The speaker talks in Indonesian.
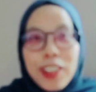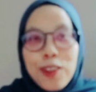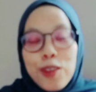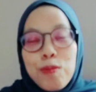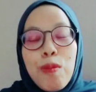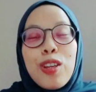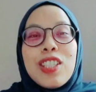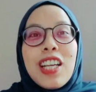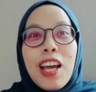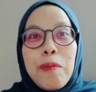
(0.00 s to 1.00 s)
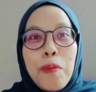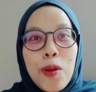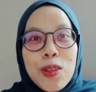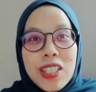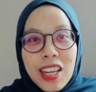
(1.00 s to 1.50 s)
terus
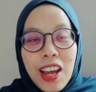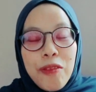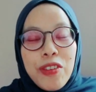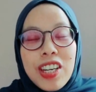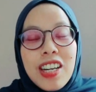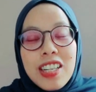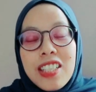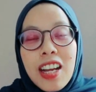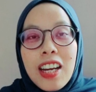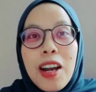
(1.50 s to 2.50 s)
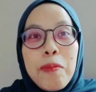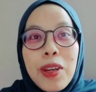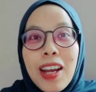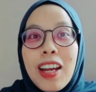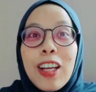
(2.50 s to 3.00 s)
postingan-postingan feed Instagramnya